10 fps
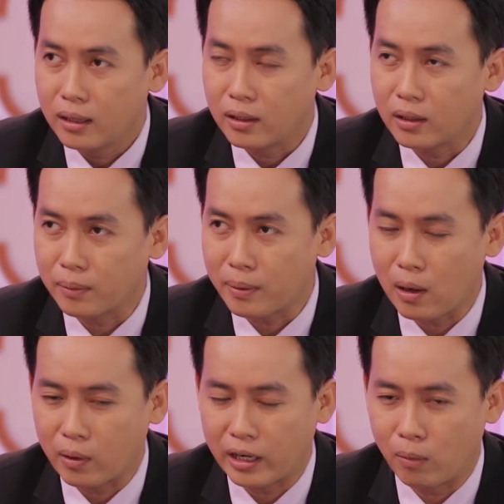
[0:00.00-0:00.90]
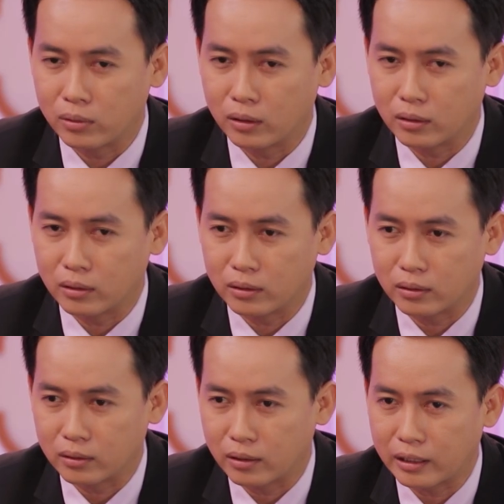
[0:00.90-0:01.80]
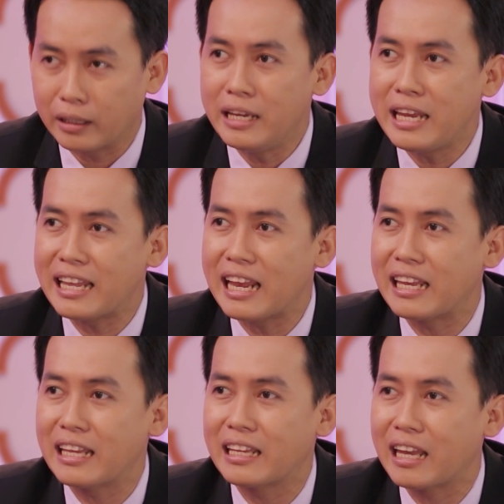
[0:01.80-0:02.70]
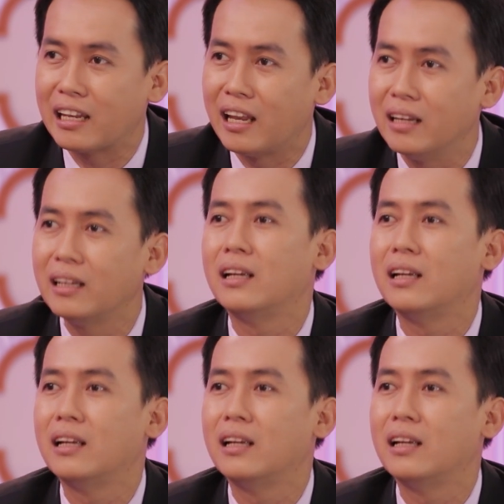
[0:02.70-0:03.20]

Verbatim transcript: Dạ. Thì bắt đầu khởi động từ từ từ từ từ, từ cái ta đi nhanh nhanh nhanh nhanh lên.